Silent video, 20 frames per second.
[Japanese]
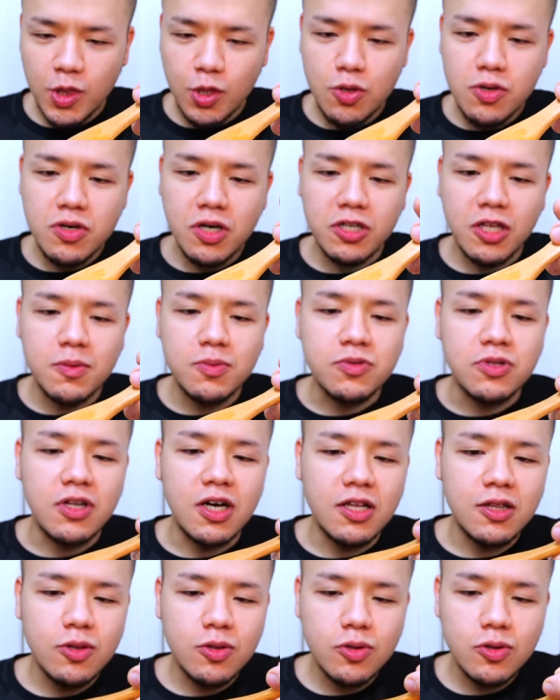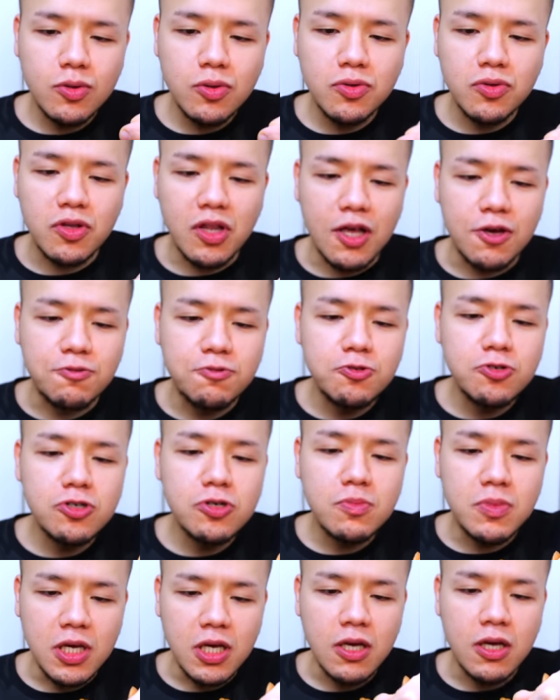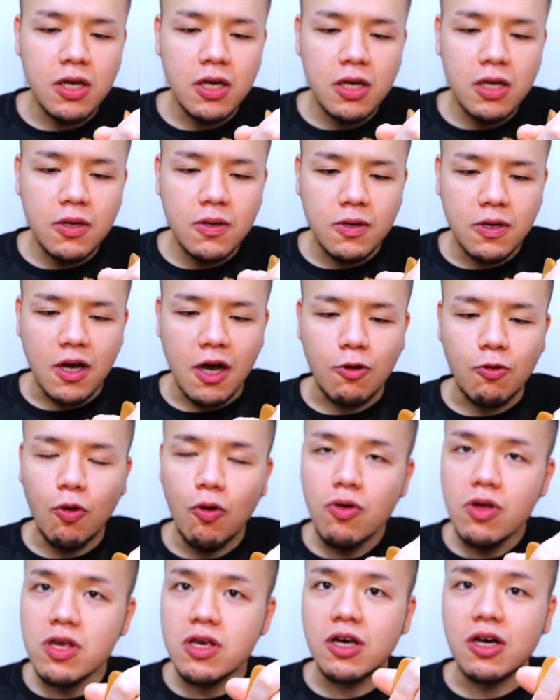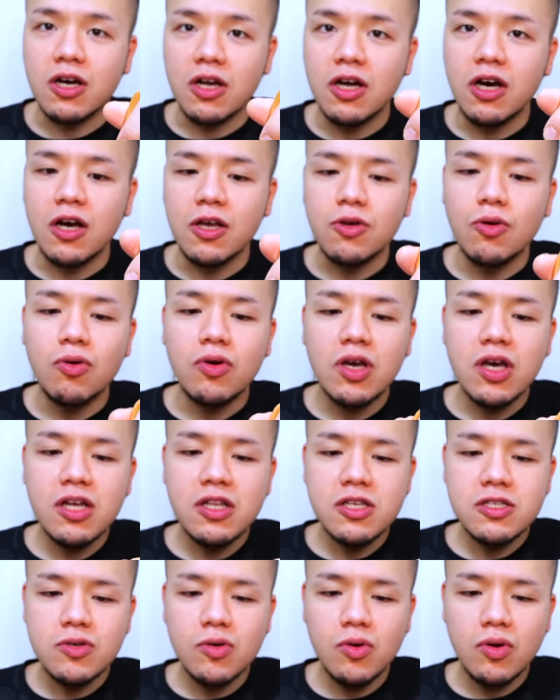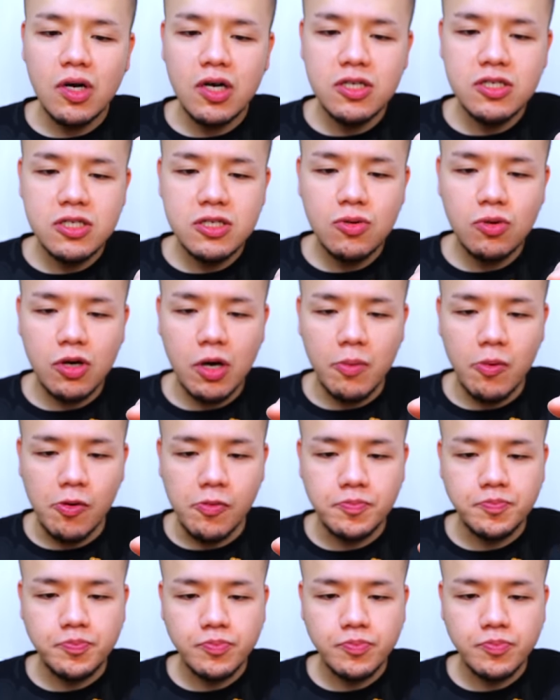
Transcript: というか多分納豆のね風味が濃いから余計にそう感じるのかも